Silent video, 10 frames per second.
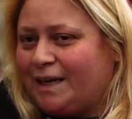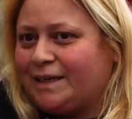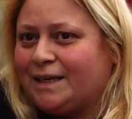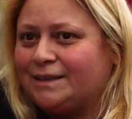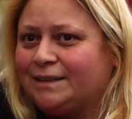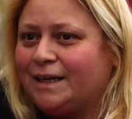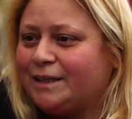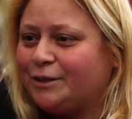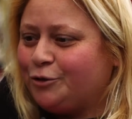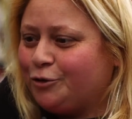Yani kadınlar
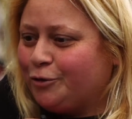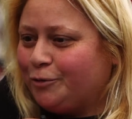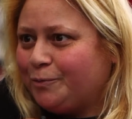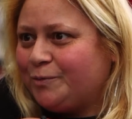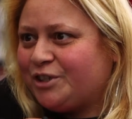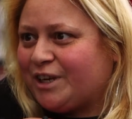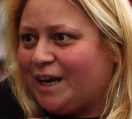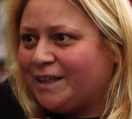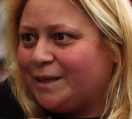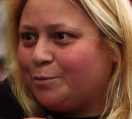gidiyor,
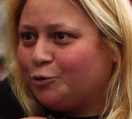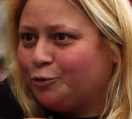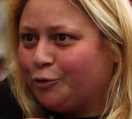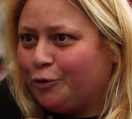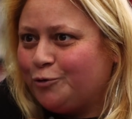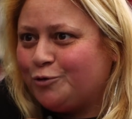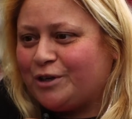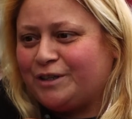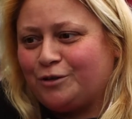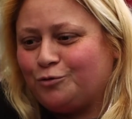şikayette bulunuyor,
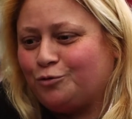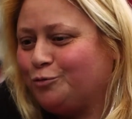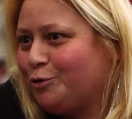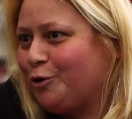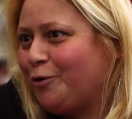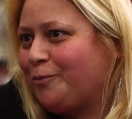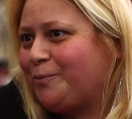üzerinde durulmuyor.